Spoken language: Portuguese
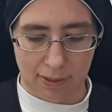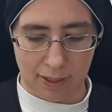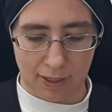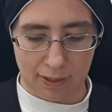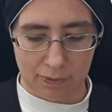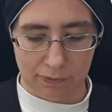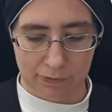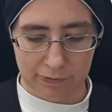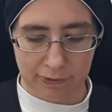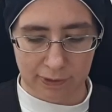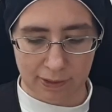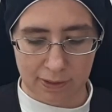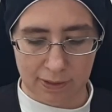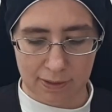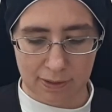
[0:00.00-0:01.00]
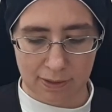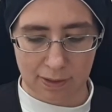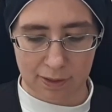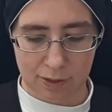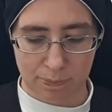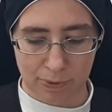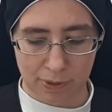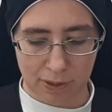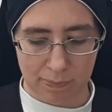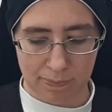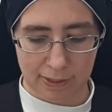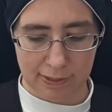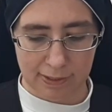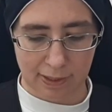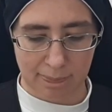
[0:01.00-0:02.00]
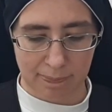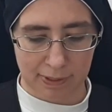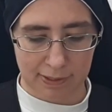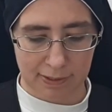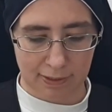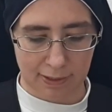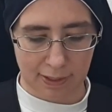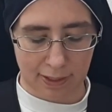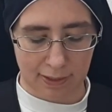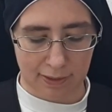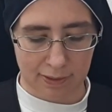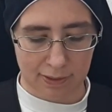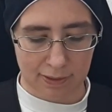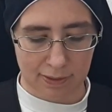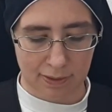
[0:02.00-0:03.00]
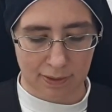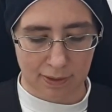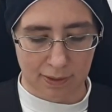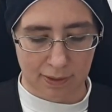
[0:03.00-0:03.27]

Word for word: a confiança nas próprias capacidades,